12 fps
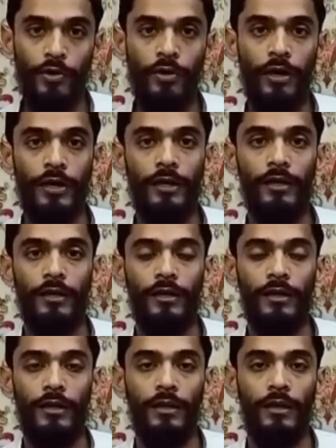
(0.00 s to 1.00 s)
প্রয়োজন হয়
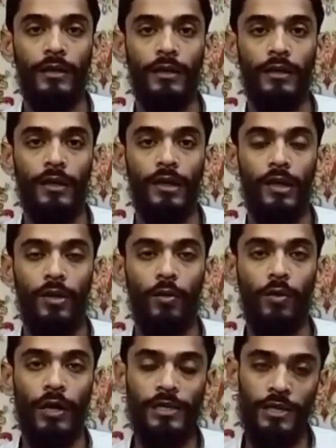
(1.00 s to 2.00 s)

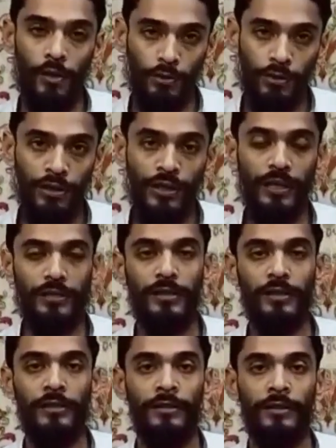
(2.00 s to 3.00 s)
লোকাল যিনি অথরিটি
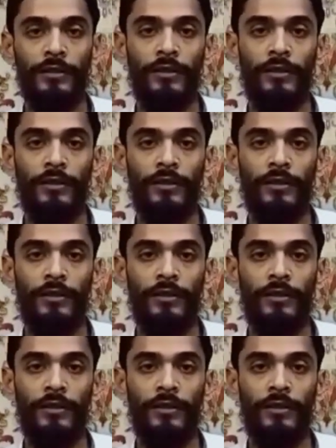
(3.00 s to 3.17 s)
আছেন